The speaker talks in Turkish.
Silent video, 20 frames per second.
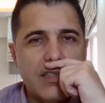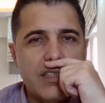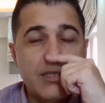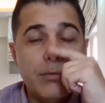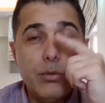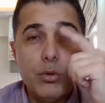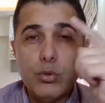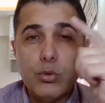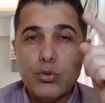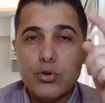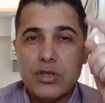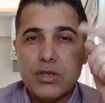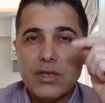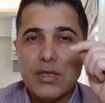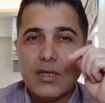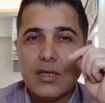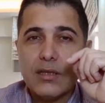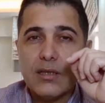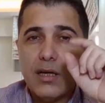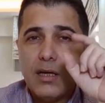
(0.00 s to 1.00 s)
2013
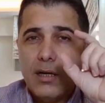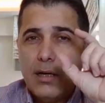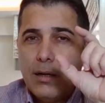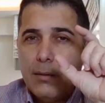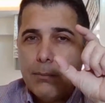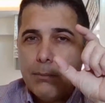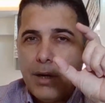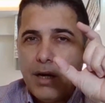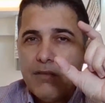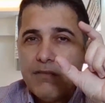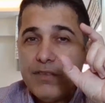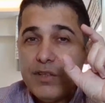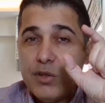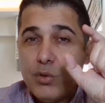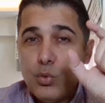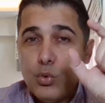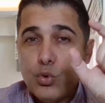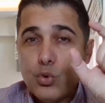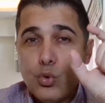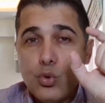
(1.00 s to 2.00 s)
yıllarında
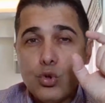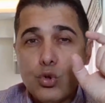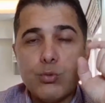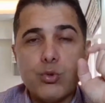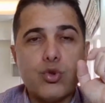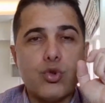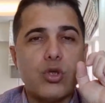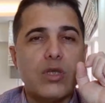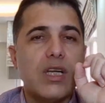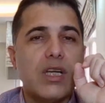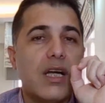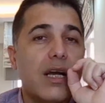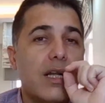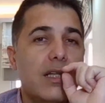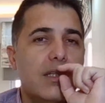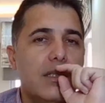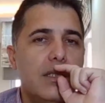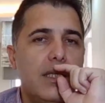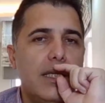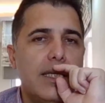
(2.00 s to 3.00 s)
bandwidth 3-3,5 lira
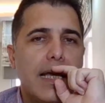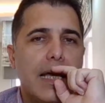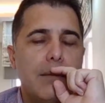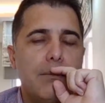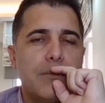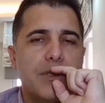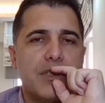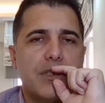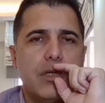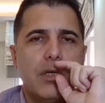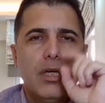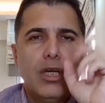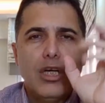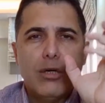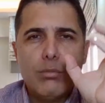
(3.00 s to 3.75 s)
aralığına gelmişti.